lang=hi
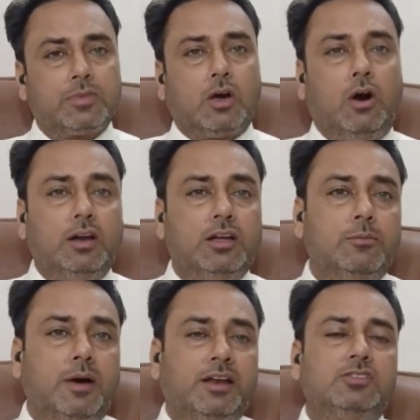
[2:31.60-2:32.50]
और
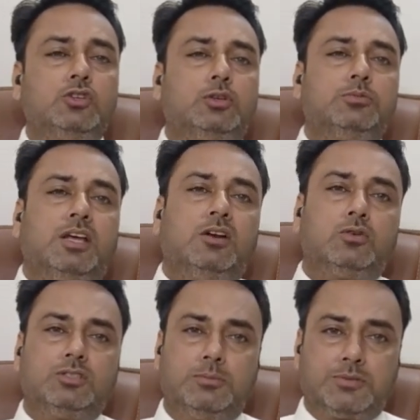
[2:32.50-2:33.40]
हमारे इस यूट्यूब चैनल को
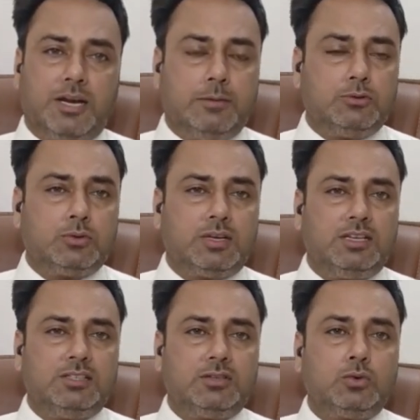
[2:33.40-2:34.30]
सब्सक्राइब जरूर कर
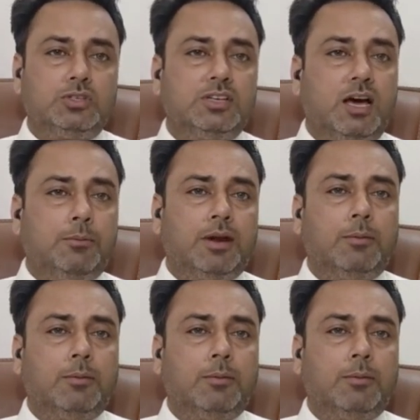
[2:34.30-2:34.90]
लीजिए क्योंकि यहाँ पर